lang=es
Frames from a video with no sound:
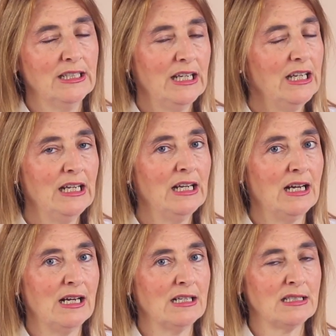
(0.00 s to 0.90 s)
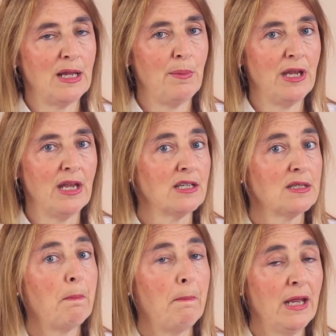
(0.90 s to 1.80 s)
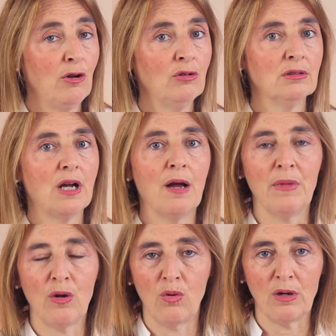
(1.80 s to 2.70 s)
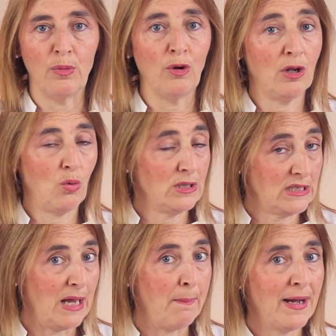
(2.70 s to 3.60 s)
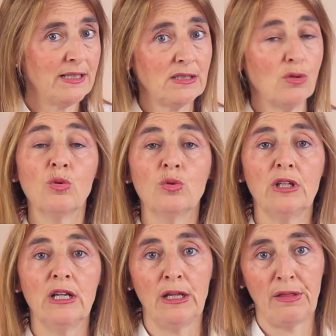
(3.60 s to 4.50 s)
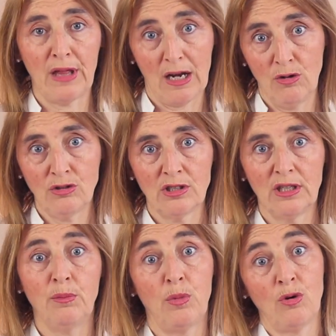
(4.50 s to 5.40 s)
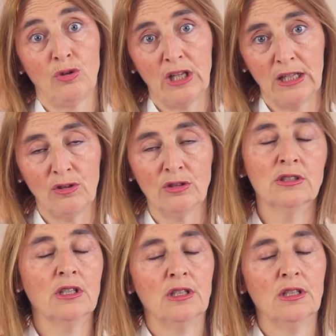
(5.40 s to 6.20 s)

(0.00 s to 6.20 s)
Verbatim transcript: y las semillas, pero a mi cuerpo le cuesta más utilizarlos y por lo tanto,